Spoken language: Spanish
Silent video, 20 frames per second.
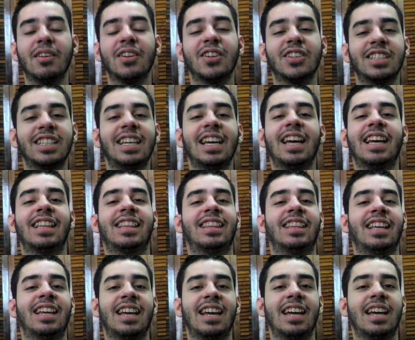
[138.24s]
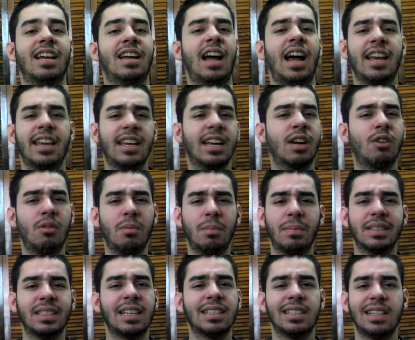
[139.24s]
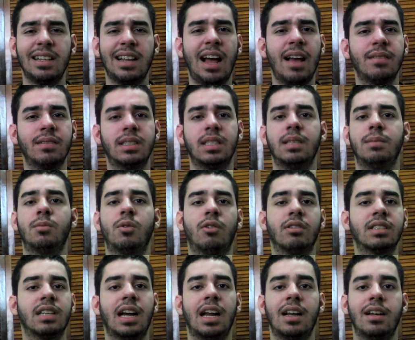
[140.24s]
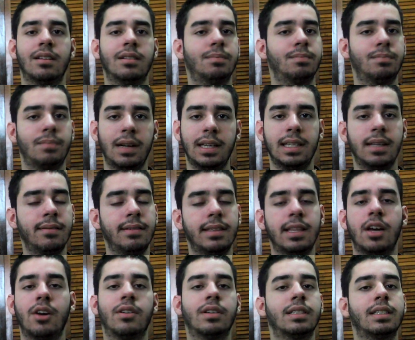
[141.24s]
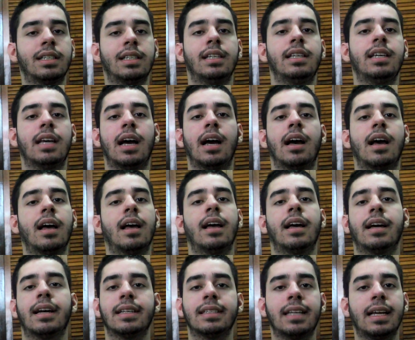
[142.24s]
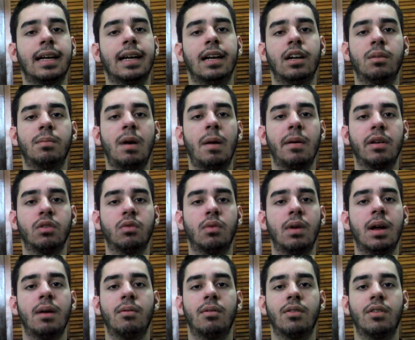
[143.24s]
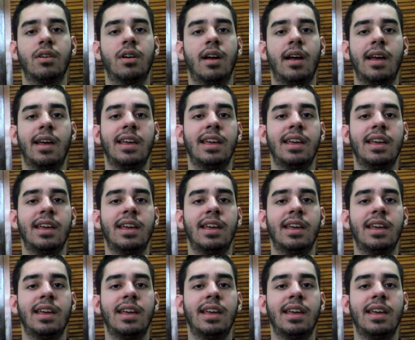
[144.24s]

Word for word: pero sí, este, ahí es como empezar a hacer live stream, voy a sacar un par de videos ese día, que salgan los mapas nuevos.